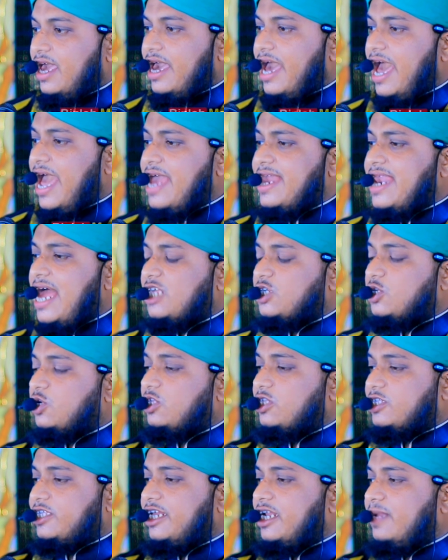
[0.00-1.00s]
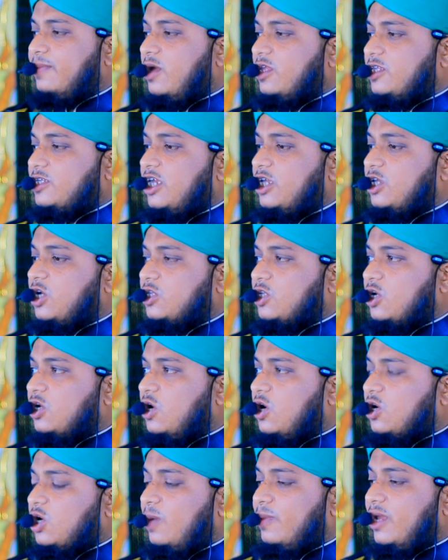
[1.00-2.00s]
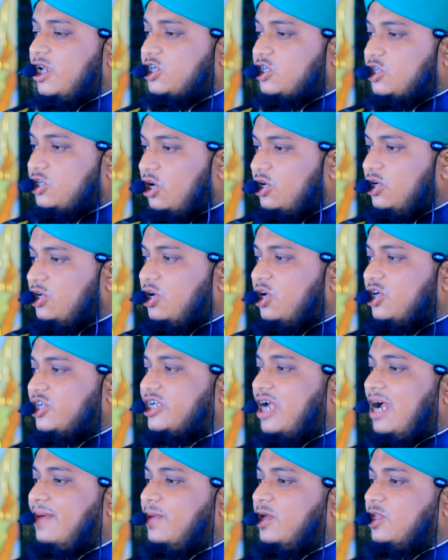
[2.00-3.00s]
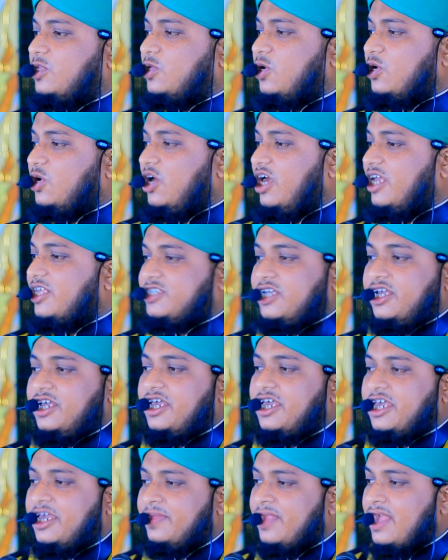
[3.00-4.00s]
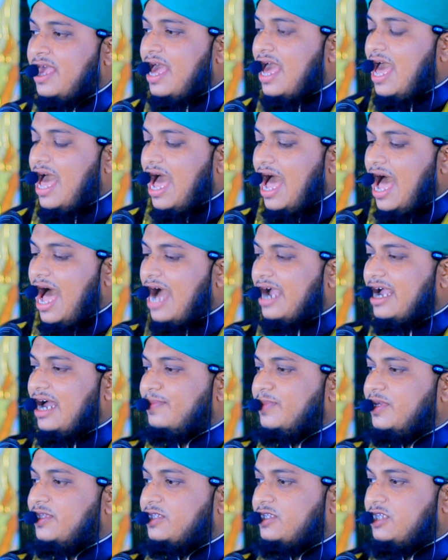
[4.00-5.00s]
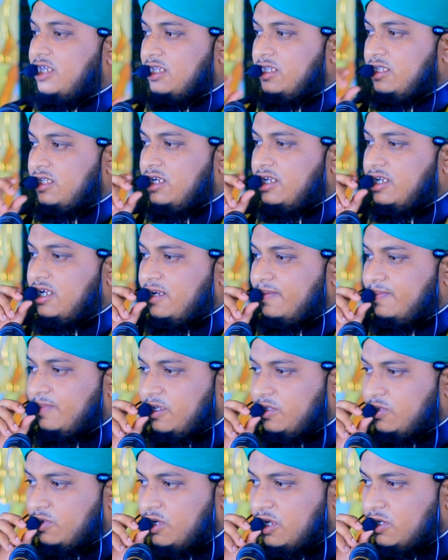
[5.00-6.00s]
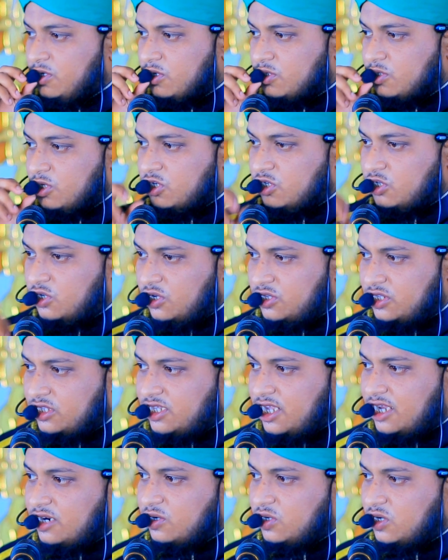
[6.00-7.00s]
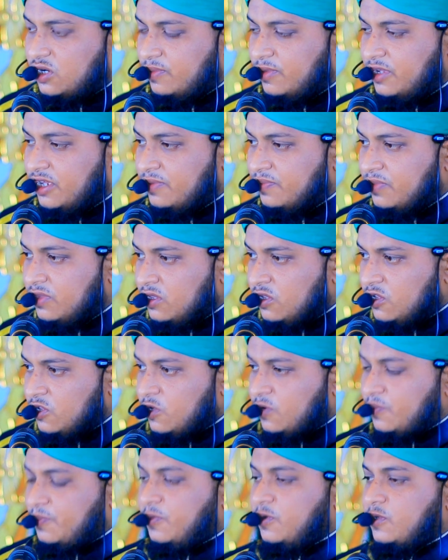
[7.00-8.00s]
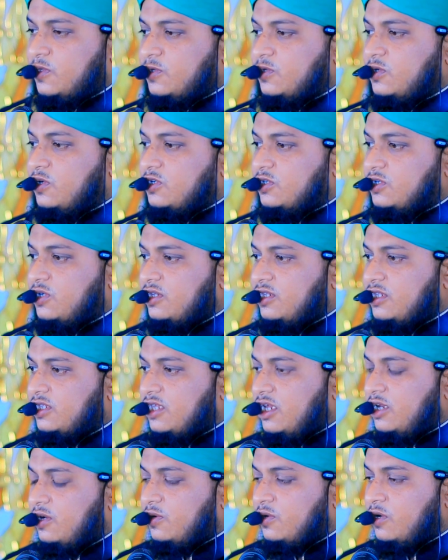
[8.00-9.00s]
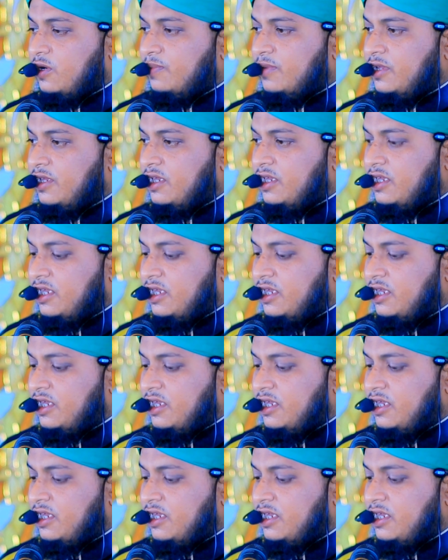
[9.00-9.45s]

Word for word: এই রাজত্বের মধ্যে যত রকমের সৈন্য সামন্ত রয়েছে আগামী তিন দিনের ভিতরে যত সন্তান হবে পুত্র সন্তান হবে